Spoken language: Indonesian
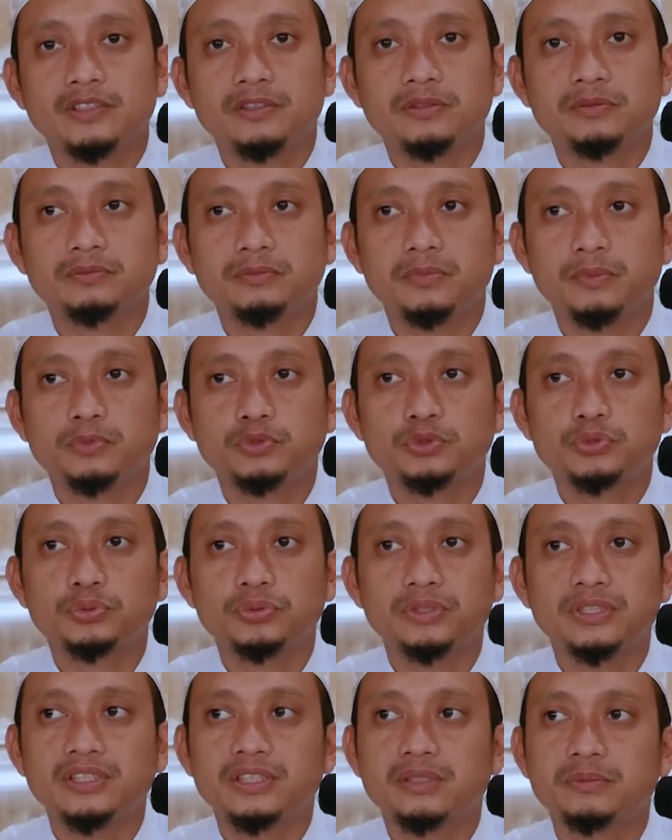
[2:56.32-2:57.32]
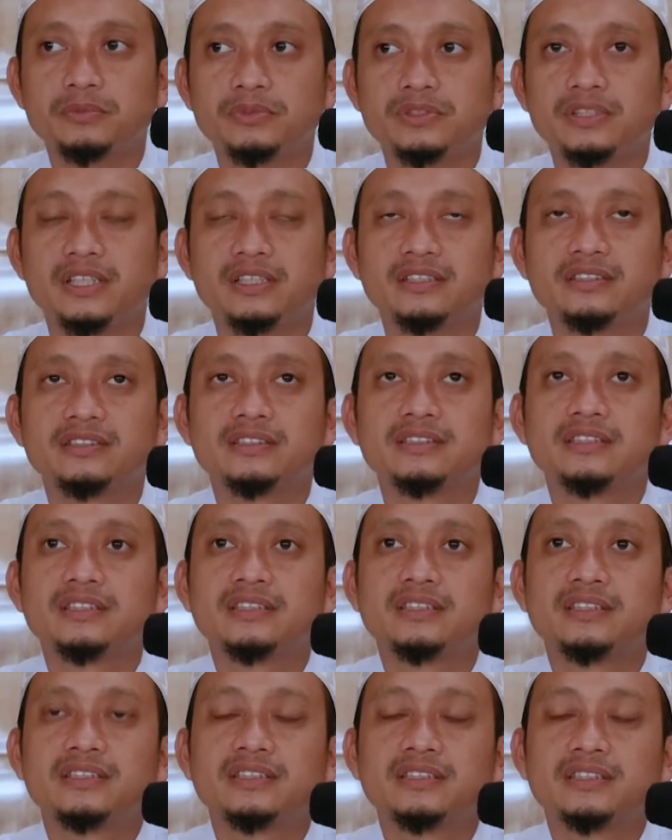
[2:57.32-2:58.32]
kalau memusuhi kemudian
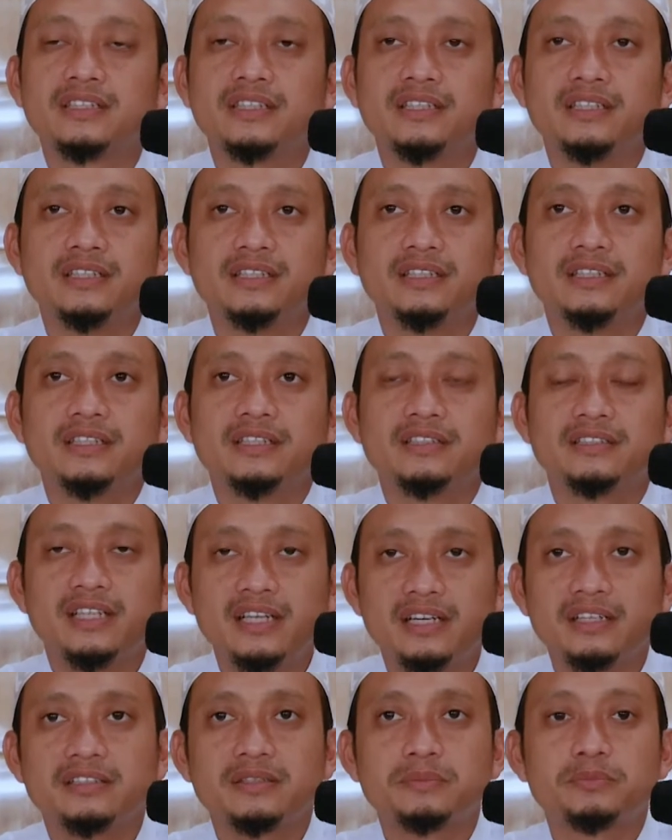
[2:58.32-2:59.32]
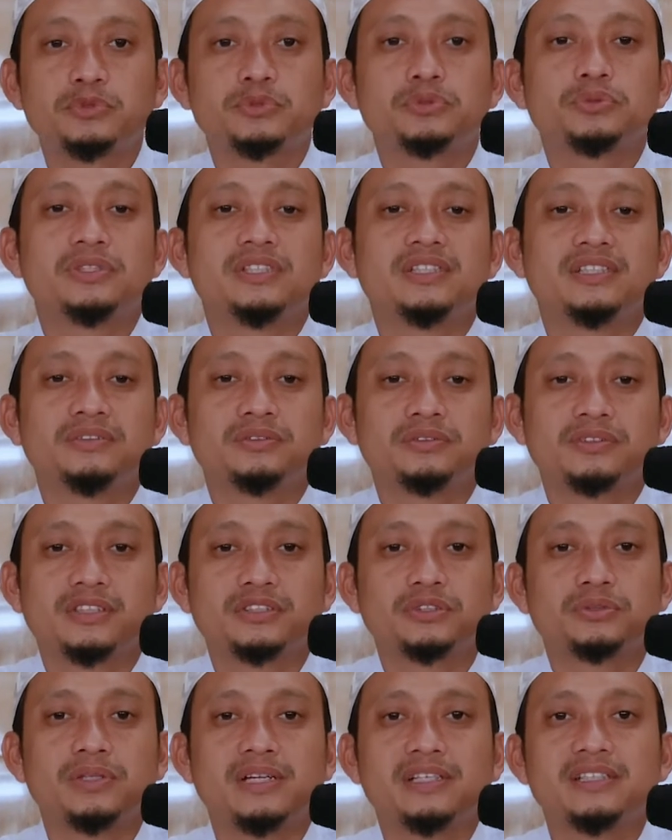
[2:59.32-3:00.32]
Eh, dia dimusuhi gitu
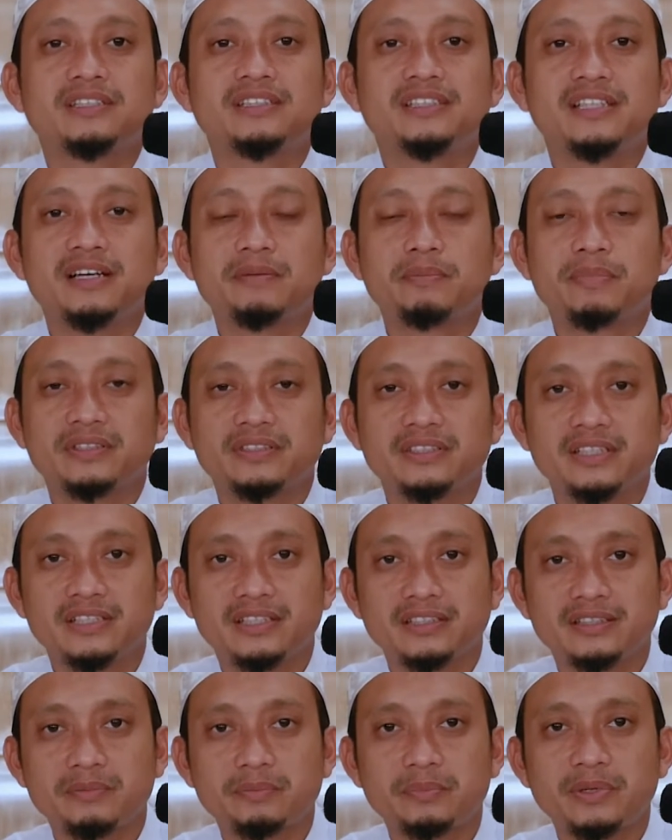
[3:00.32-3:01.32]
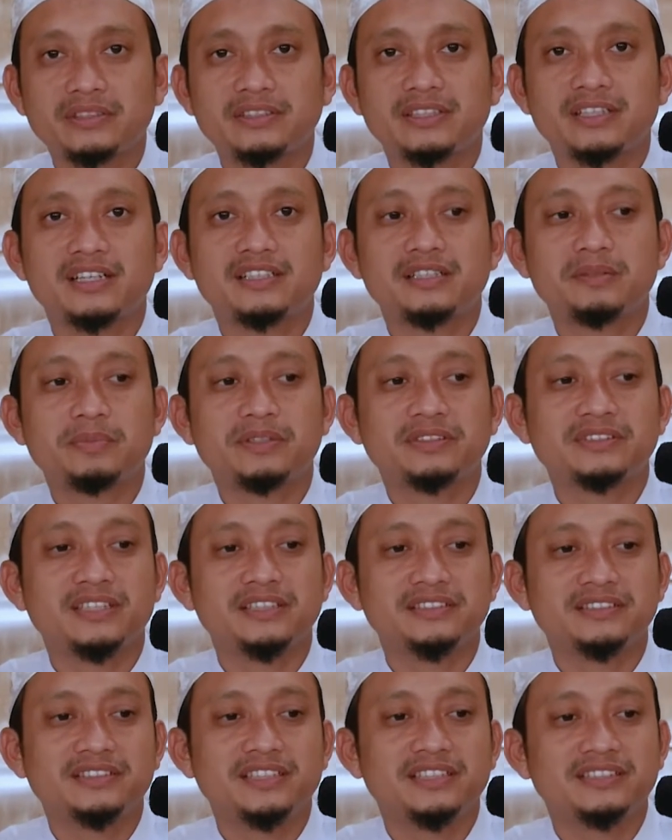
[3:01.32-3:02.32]
kecuali dia pergi ke tempat yang ada
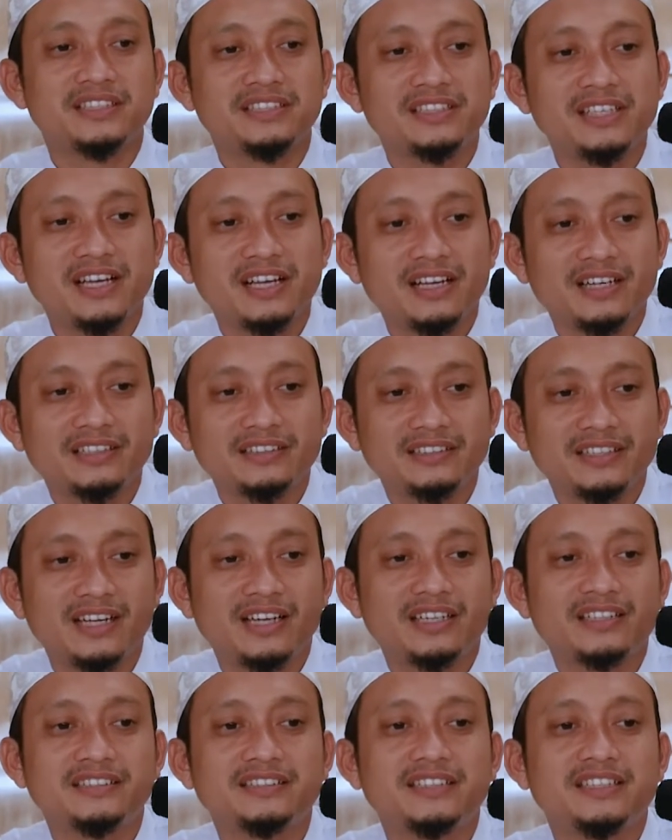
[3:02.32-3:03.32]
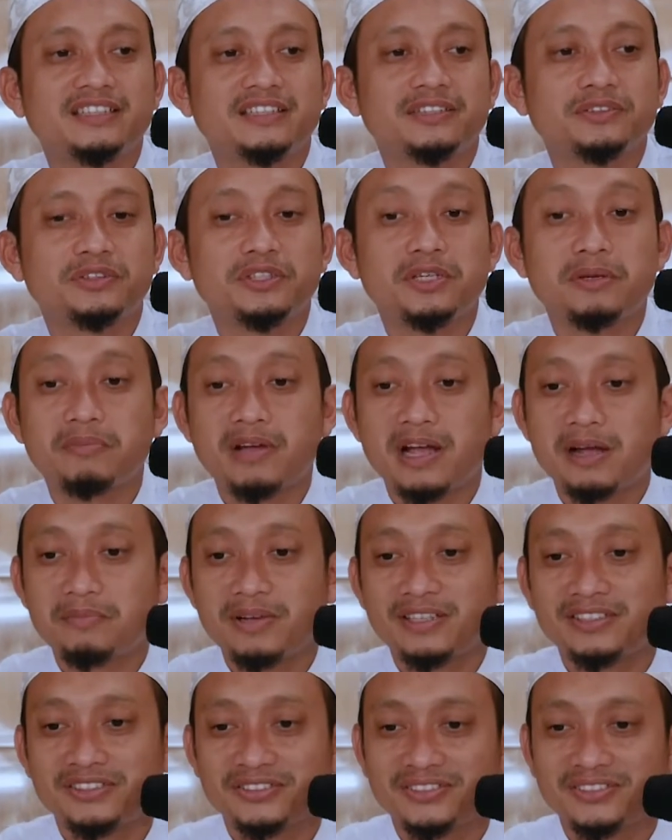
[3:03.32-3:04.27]
perjanjian jadi akhirnya ikut aman